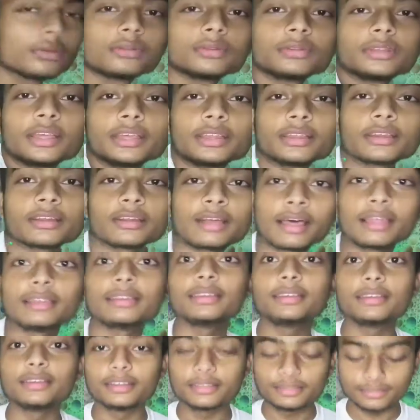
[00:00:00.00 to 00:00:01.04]
नहीं नहीं
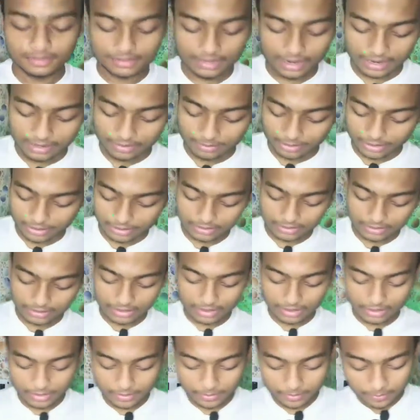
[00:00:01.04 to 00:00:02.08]
खाली है साइड में रखते
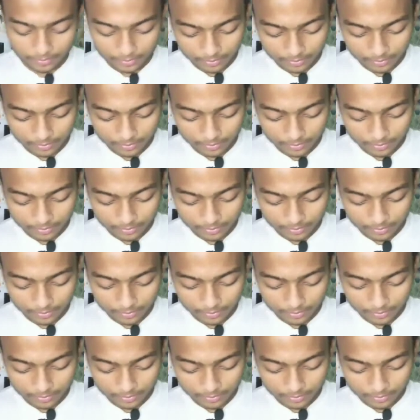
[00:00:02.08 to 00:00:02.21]
हैं